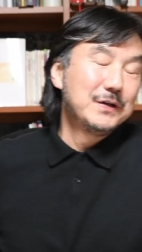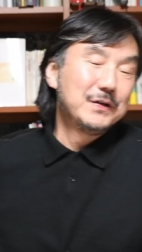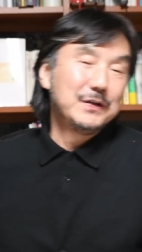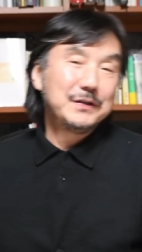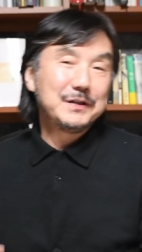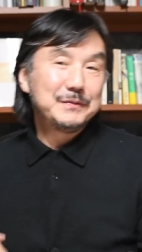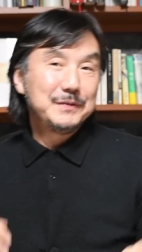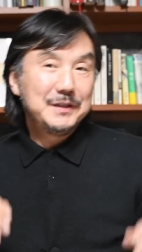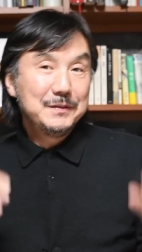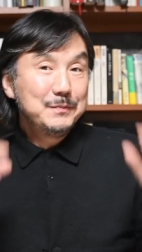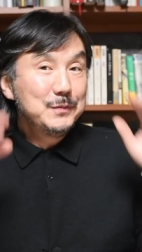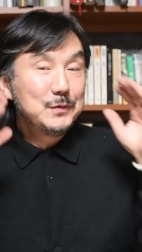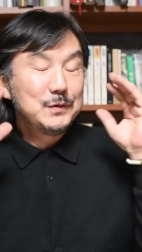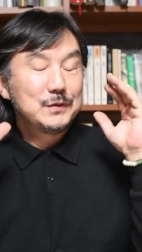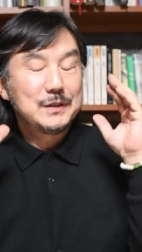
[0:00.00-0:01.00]
여러분
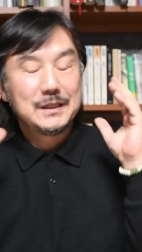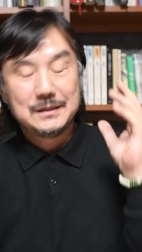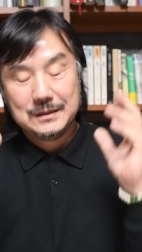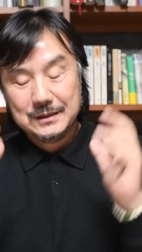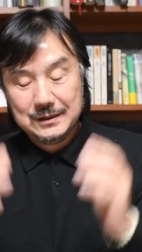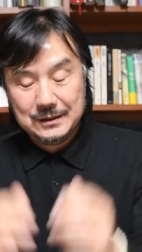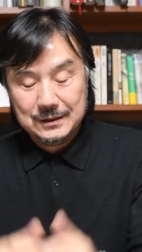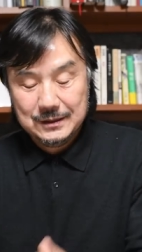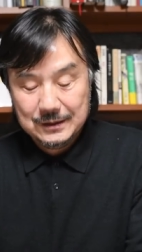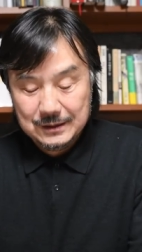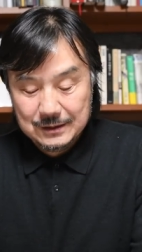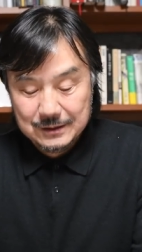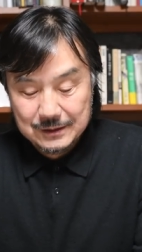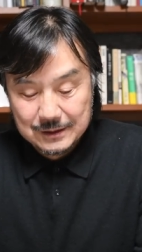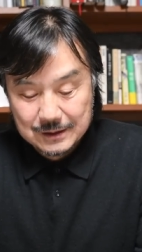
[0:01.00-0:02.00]
인물
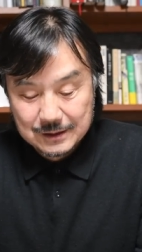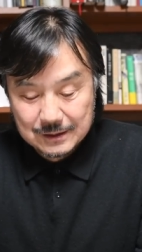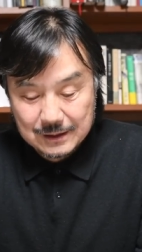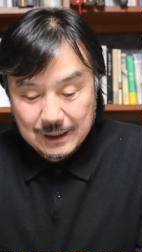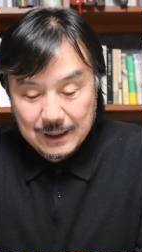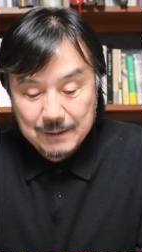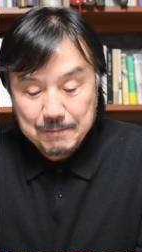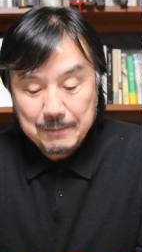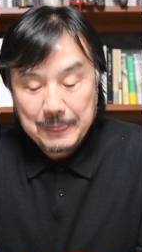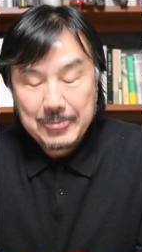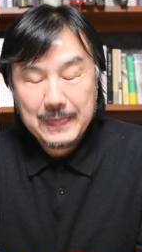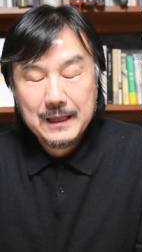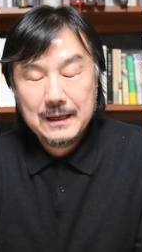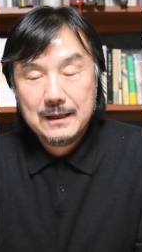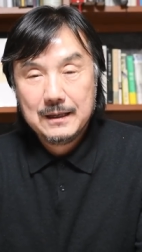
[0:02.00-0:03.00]
사진을 찍을 때
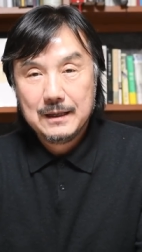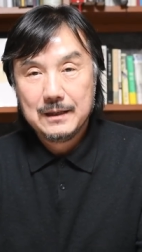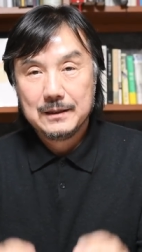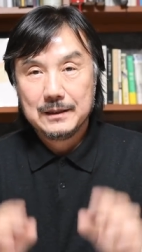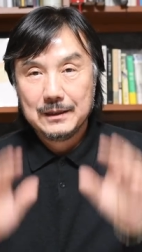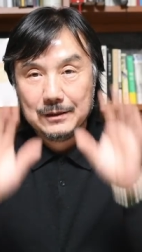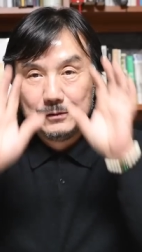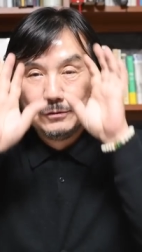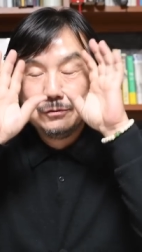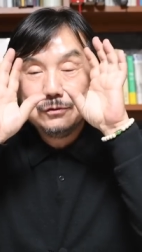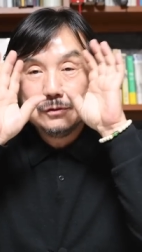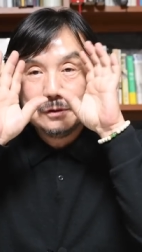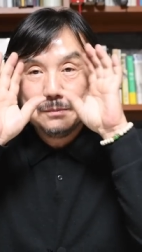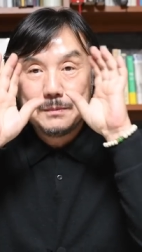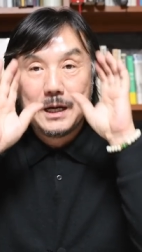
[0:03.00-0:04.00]

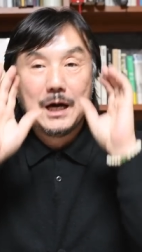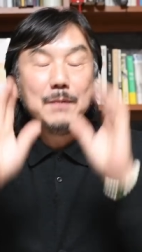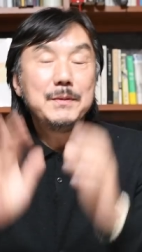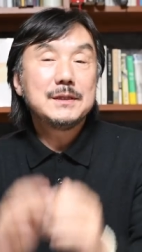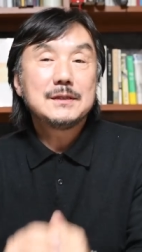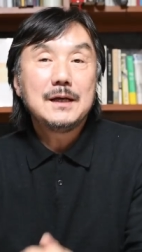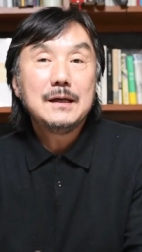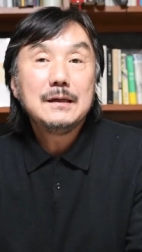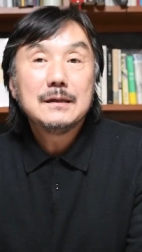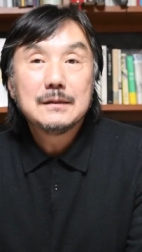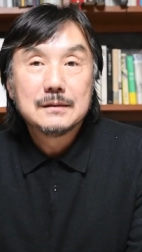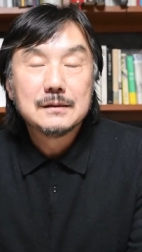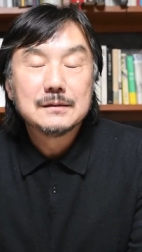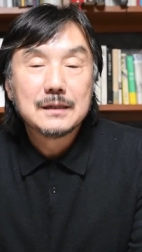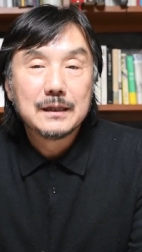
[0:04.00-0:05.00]
눈은 마음의 창이라
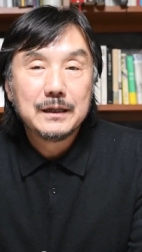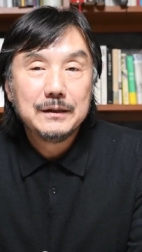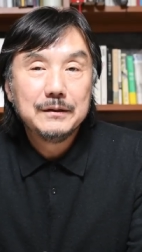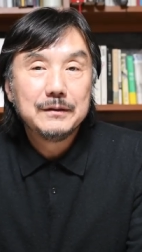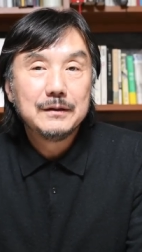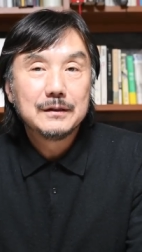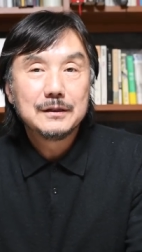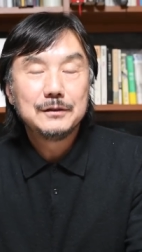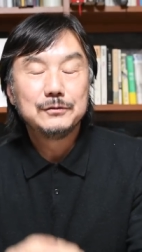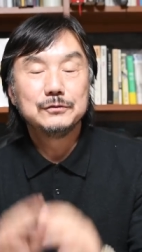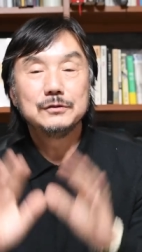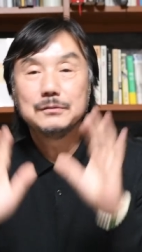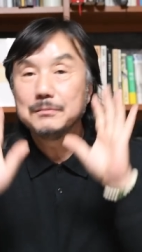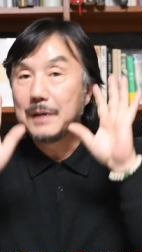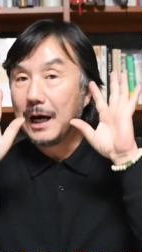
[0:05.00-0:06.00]
그러잖아요. 그래서
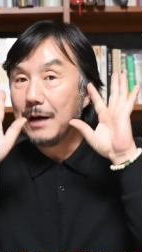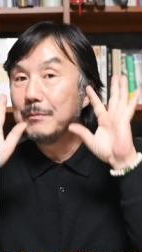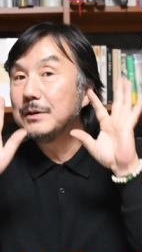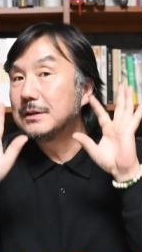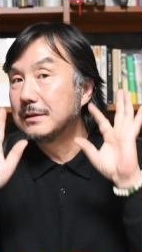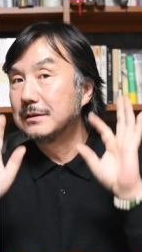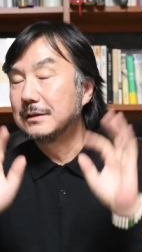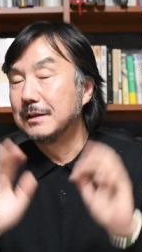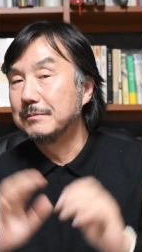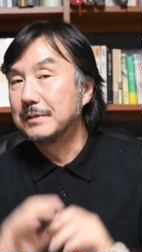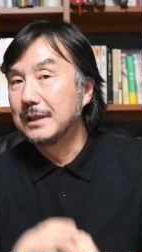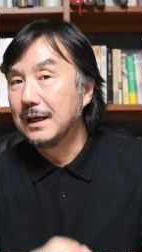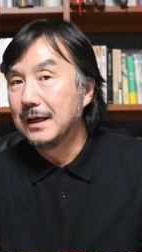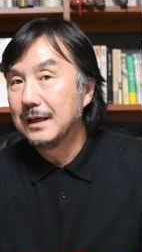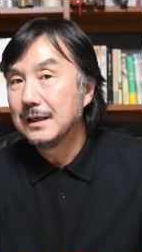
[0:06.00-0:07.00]
눈은 마음을
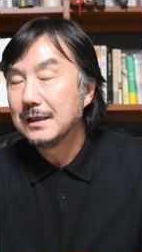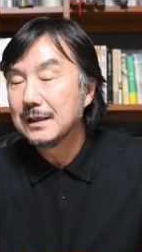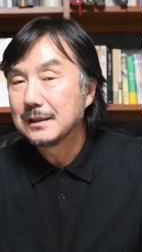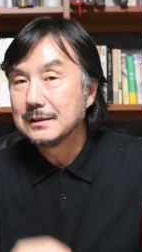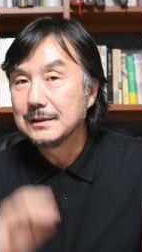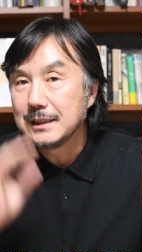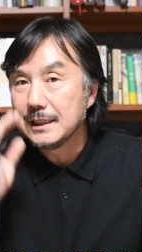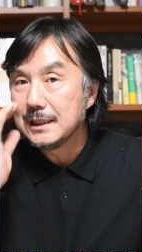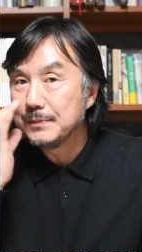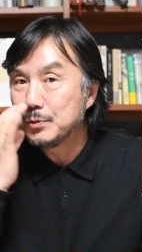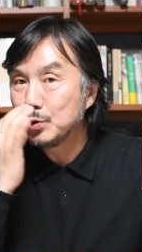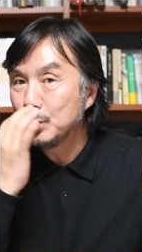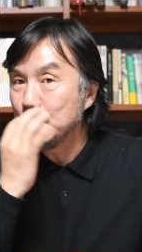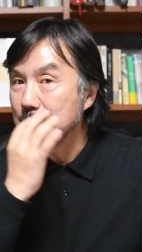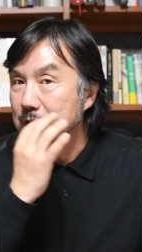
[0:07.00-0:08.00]
드러냅니다. 근데
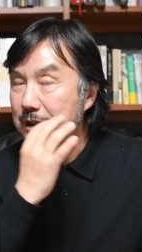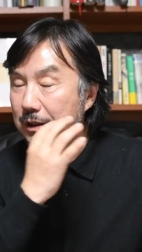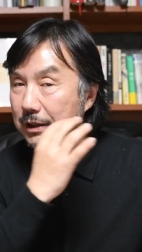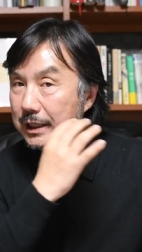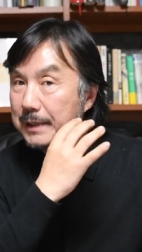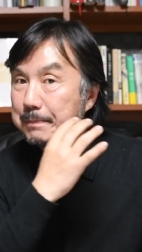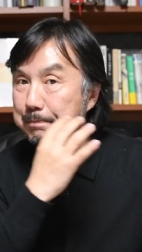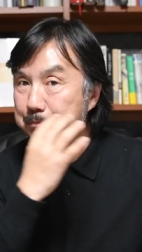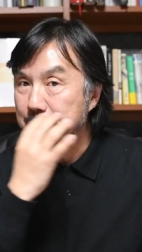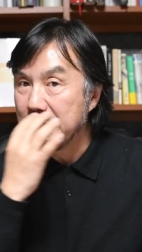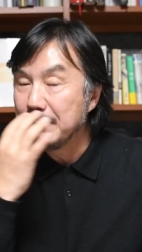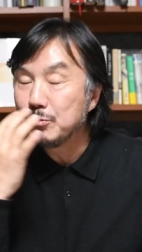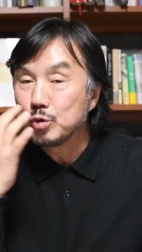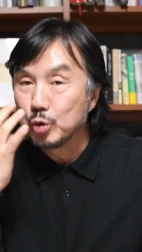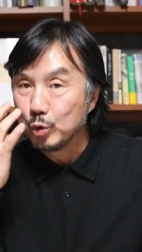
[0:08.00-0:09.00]
입술이 있잖아요.
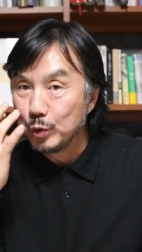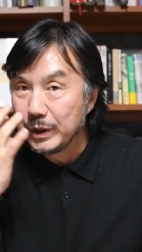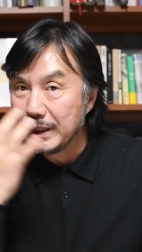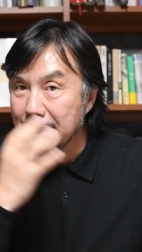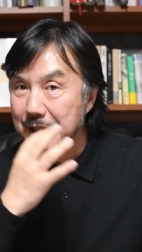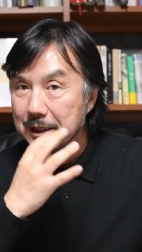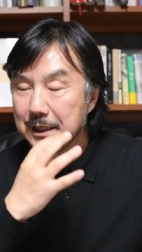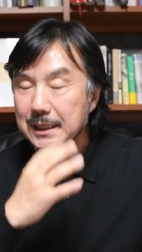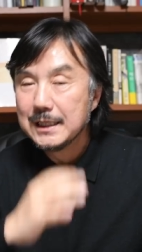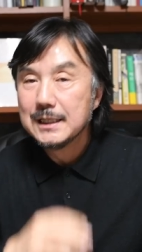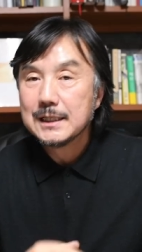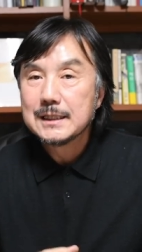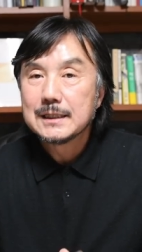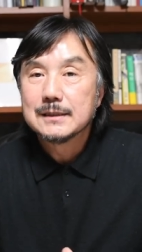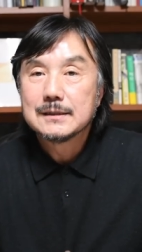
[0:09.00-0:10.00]
입 주위,
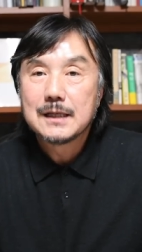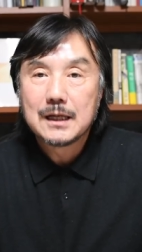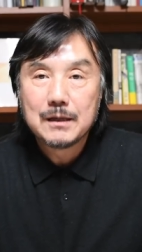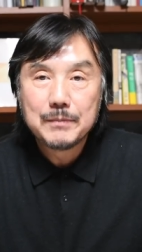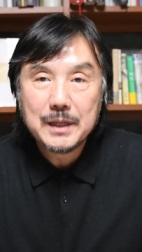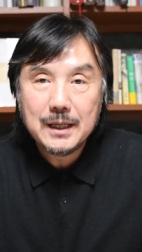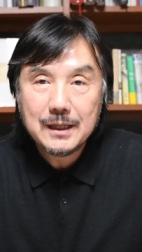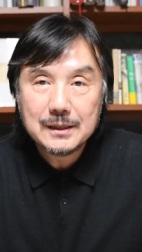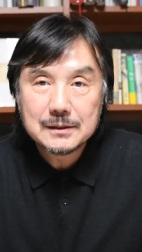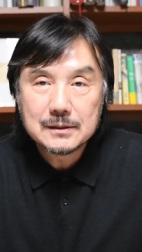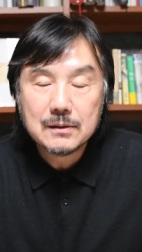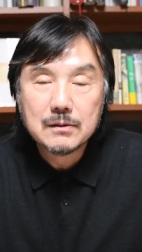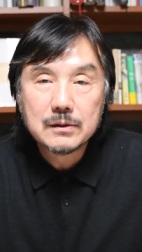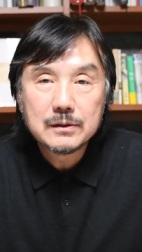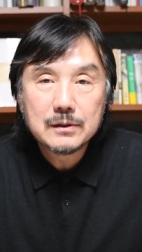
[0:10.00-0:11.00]
그 사람의
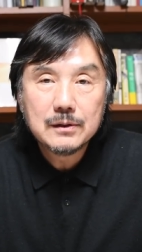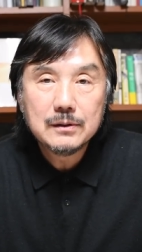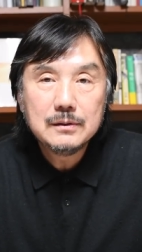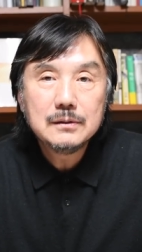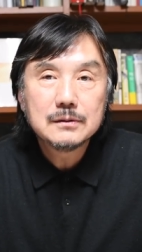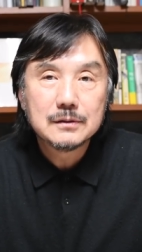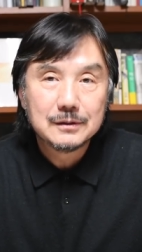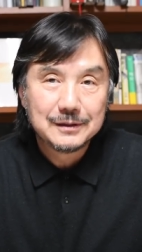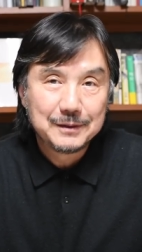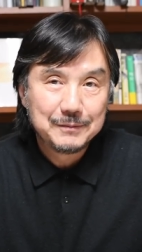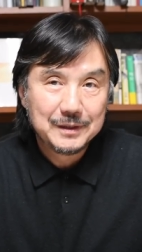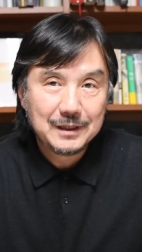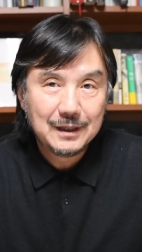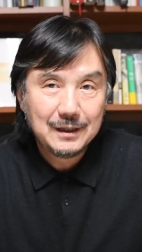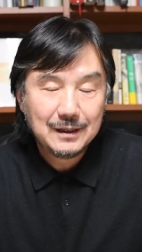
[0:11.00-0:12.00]
성격을
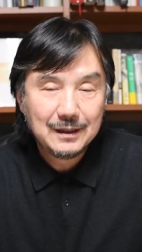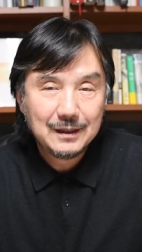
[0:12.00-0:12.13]
드러냅니다.